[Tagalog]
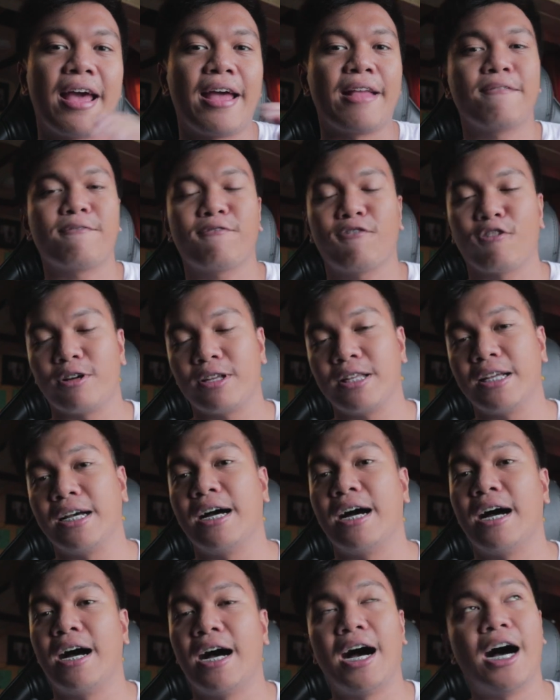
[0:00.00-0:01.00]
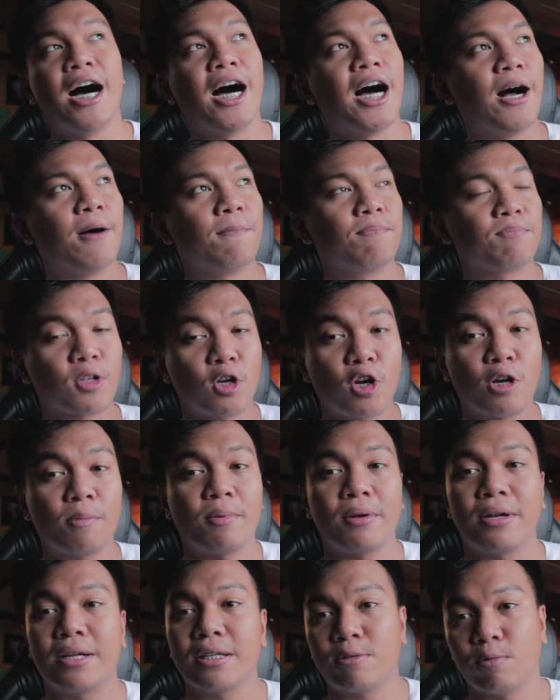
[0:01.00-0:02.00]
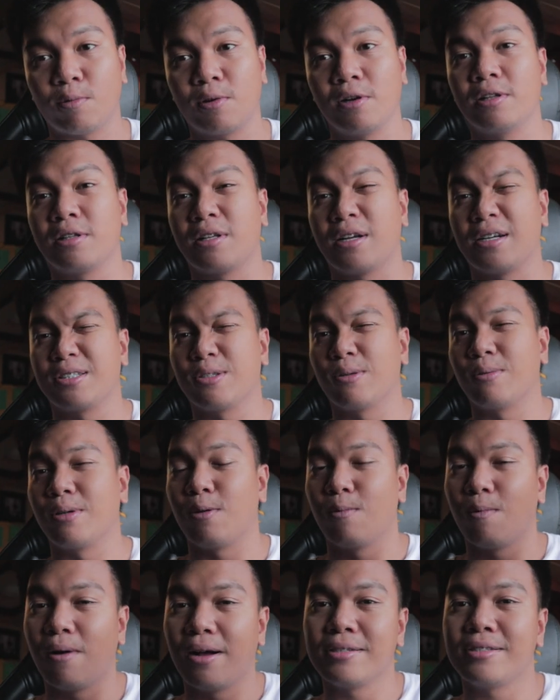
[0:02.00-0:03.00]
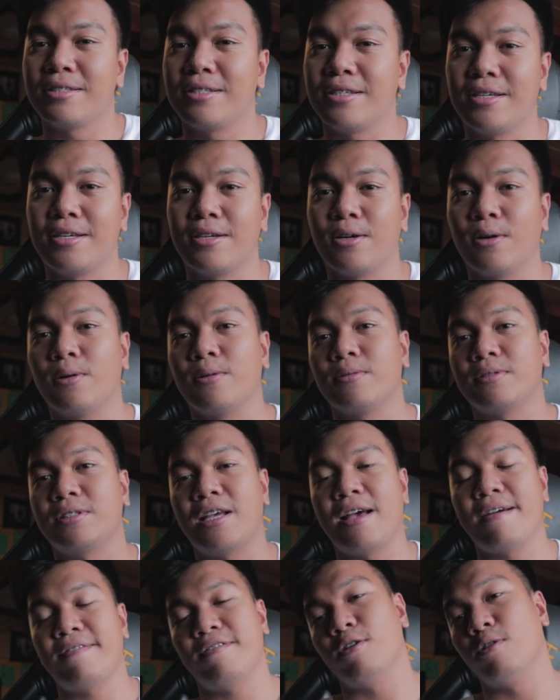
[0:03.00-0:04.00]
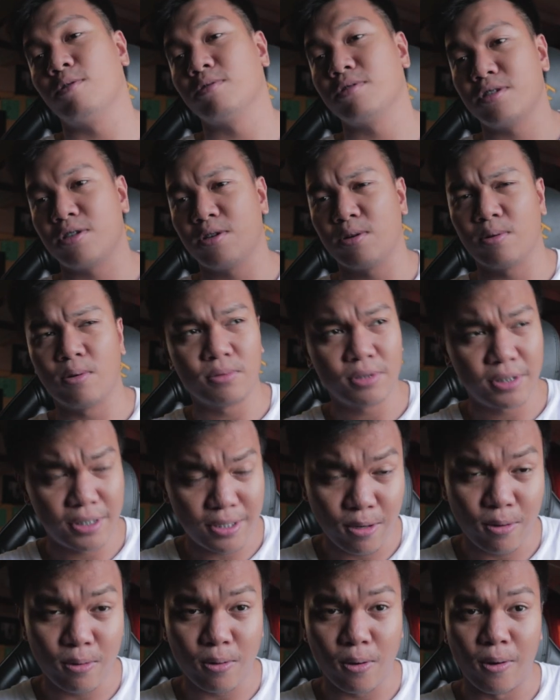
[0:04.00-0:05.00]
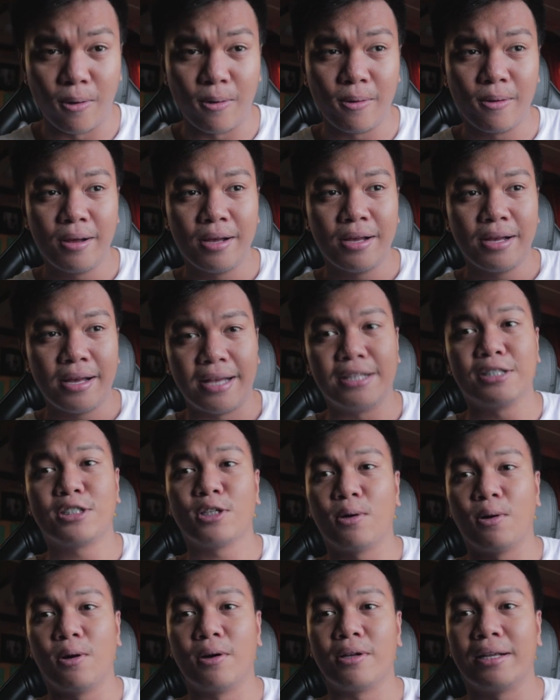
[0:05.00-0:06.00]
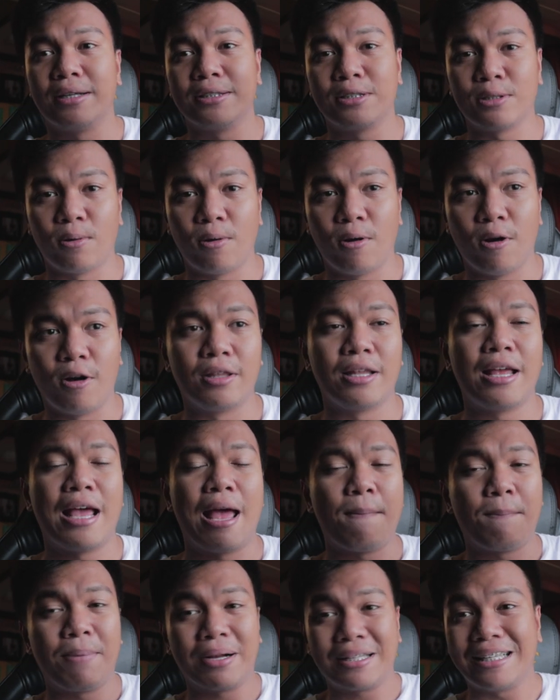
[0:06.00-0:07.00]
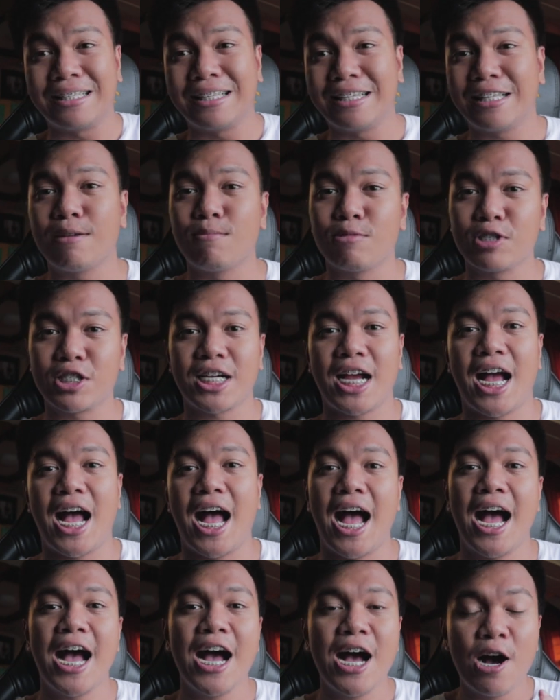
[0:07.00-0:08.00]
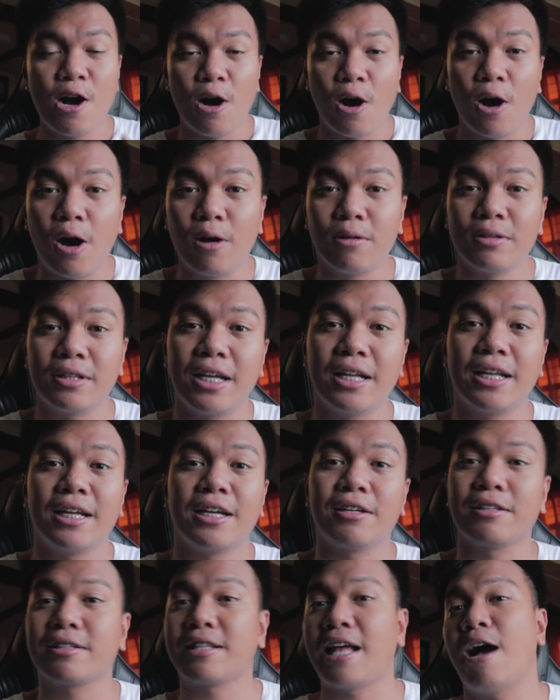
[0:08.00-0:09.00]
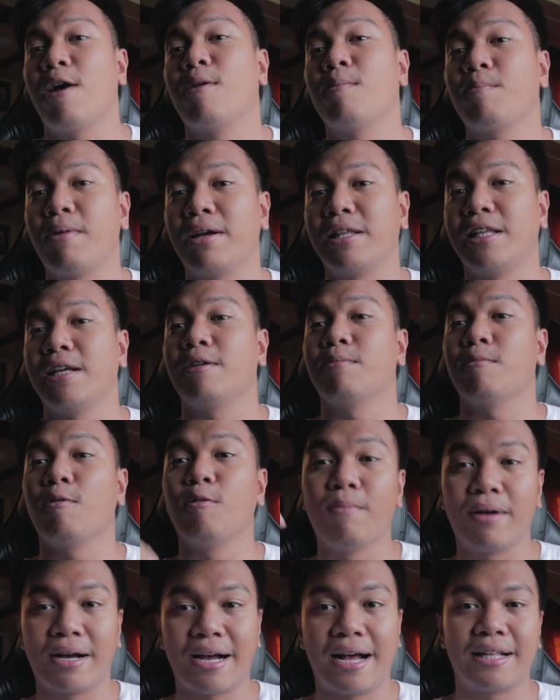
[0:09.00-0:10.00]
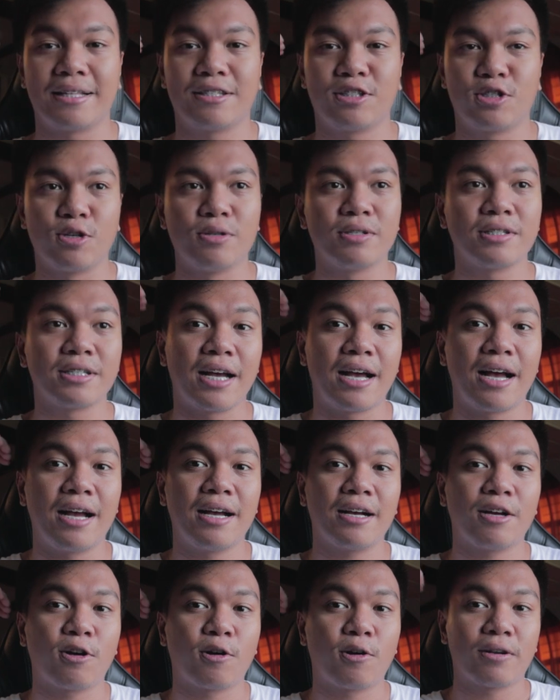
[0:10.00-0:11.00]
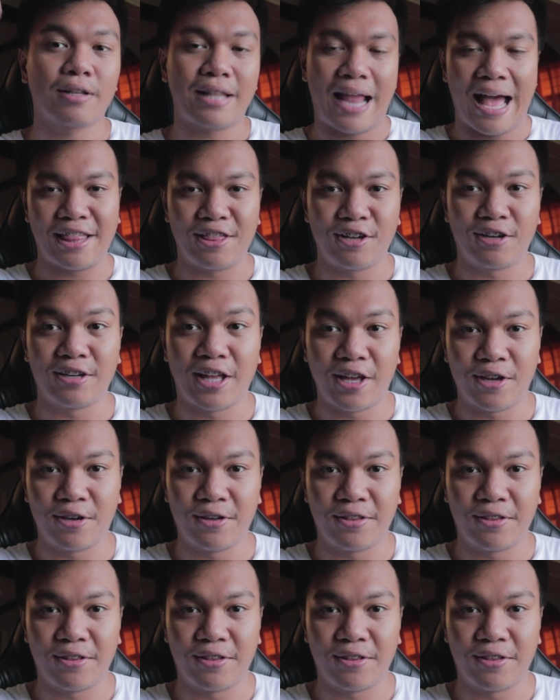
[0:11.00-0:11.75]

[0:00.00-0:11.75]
And for the uh, corporate world, there's only one CEO, CFO, COO, e and so on and so on. Pag titignan mo siya, kaunti lang yung taong pwedeng umangat dun sa ladder na